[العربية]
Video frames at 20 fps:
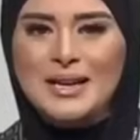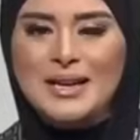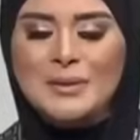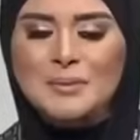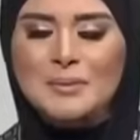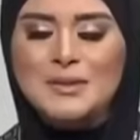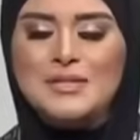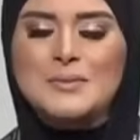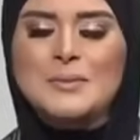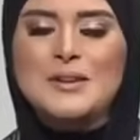
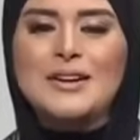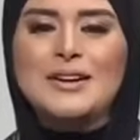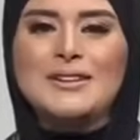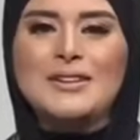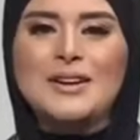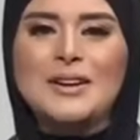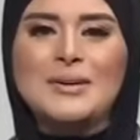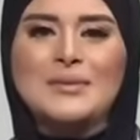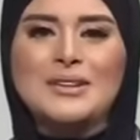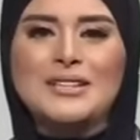بسم الله
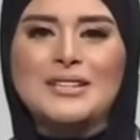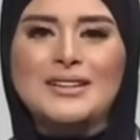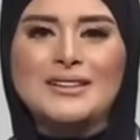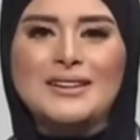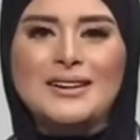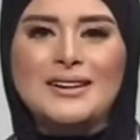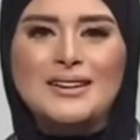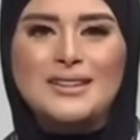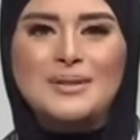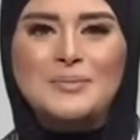الرحمن
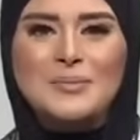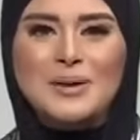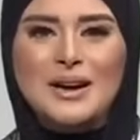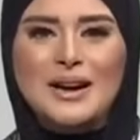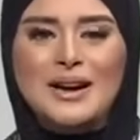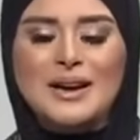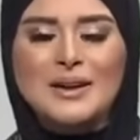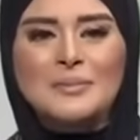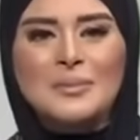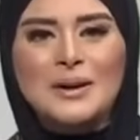الرحيم
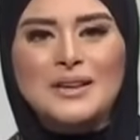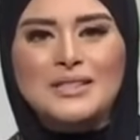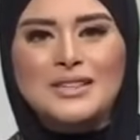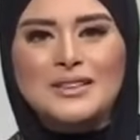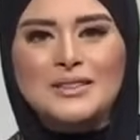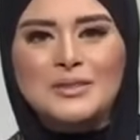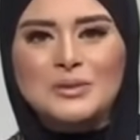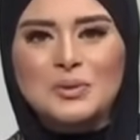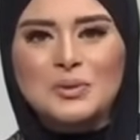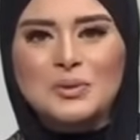برحب
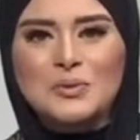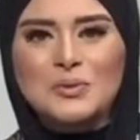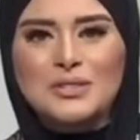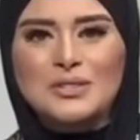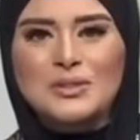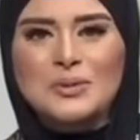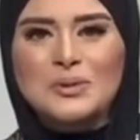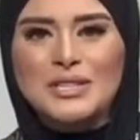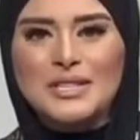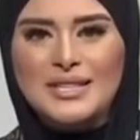بحضراتكم
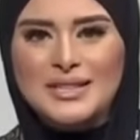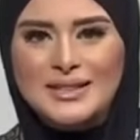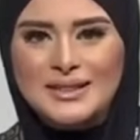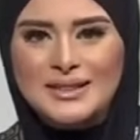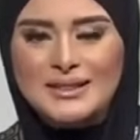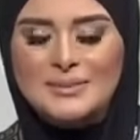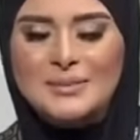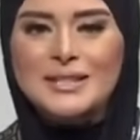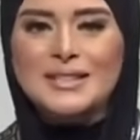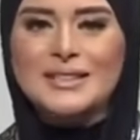والدنيا
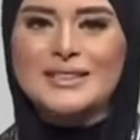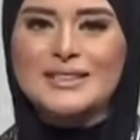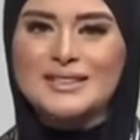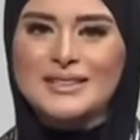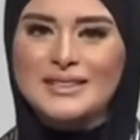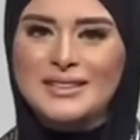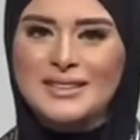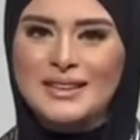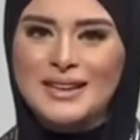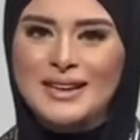
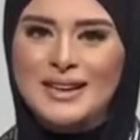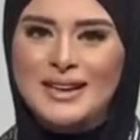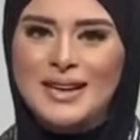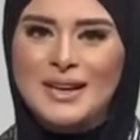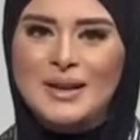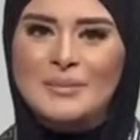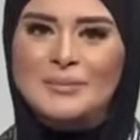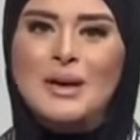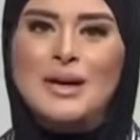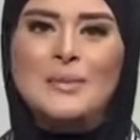بخير
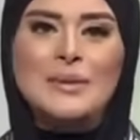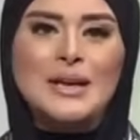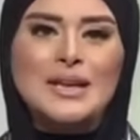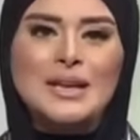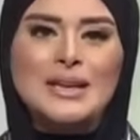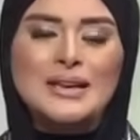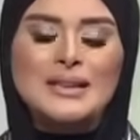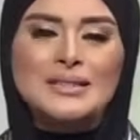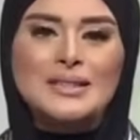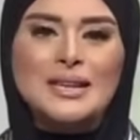مهما
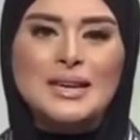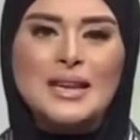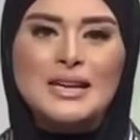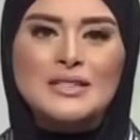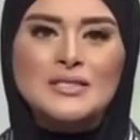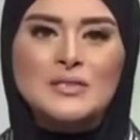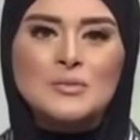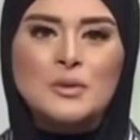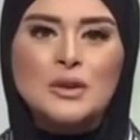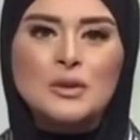كانت
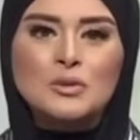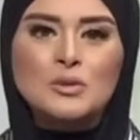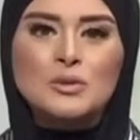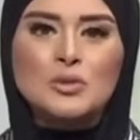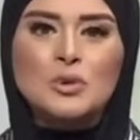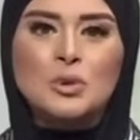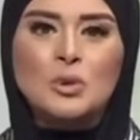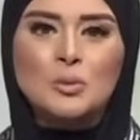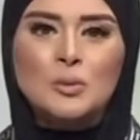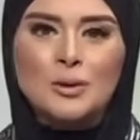الأزمة
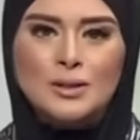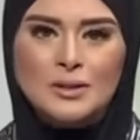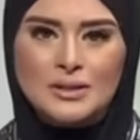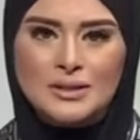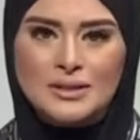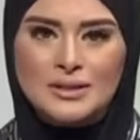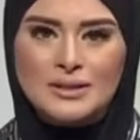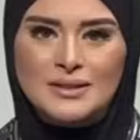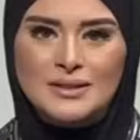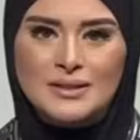والصعوبات
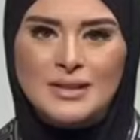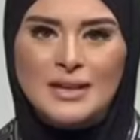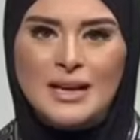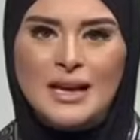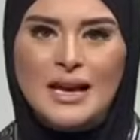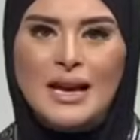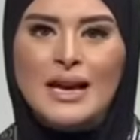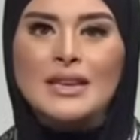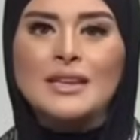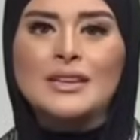
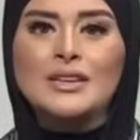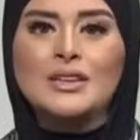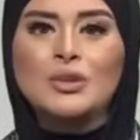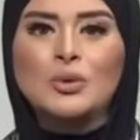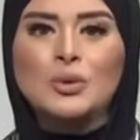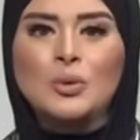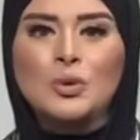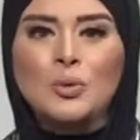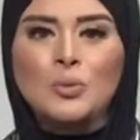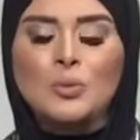هيجي
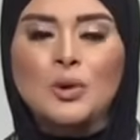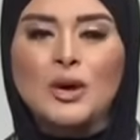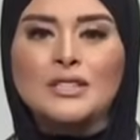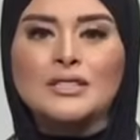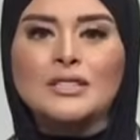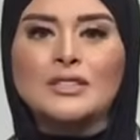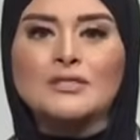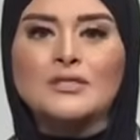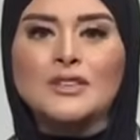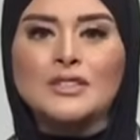يوم
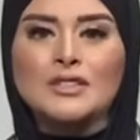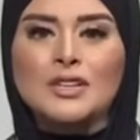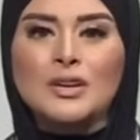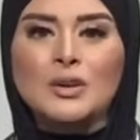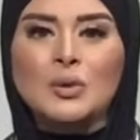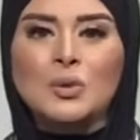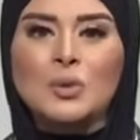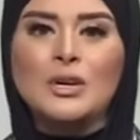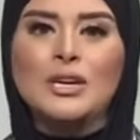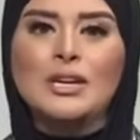وهتتفتح
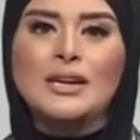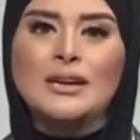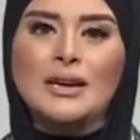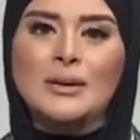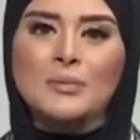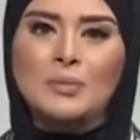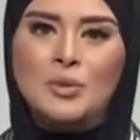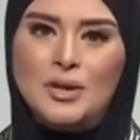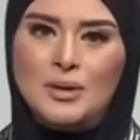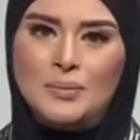كل
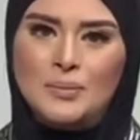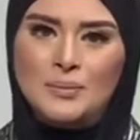الأبواب